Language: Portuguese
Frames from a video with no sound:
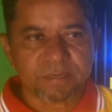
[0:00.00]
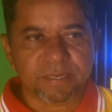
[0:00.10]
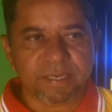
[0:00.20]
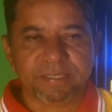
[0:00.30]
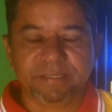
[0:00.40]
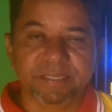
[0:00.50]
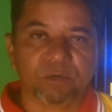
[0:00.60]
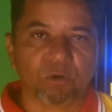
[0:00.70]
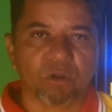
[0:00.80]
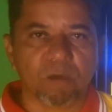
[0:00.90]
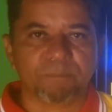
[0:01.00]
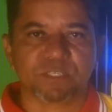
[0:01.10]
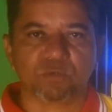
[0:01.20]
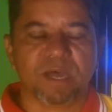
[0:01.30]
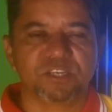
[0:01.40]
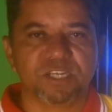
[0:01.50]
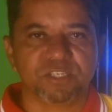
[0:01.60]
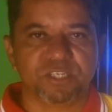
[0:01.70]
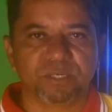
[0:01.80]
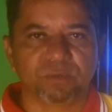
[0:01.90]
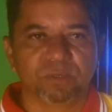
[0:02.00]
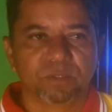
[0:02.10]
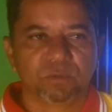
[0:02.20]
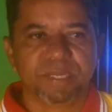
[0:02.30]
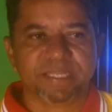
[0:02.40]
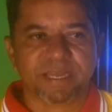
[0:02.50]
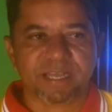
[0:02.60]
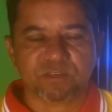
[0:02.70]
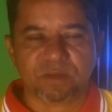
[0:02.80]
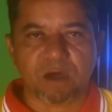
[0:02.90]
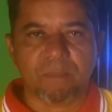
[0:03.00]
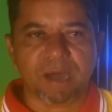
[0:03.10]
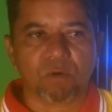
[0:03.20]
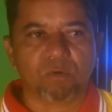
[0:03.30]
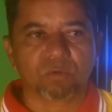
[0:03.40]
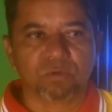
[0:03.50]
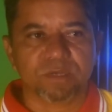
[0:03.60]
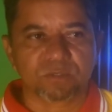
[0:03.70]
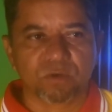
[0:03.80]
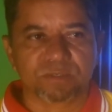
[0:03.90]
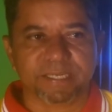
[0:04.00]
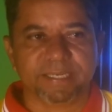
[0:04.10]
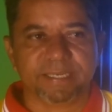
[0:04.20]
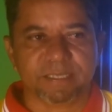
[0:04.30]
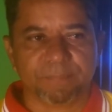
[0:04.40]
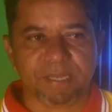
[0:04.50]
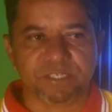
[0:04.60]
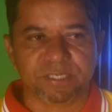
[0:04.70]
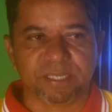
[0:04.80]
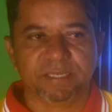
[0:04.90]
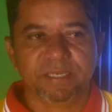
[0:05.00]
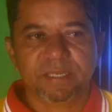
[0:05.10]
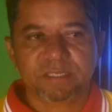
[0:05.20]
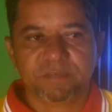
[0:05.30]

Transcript: é, Nico Lopes, o argentino do Internacional, marcou dois gols aí nessa partida.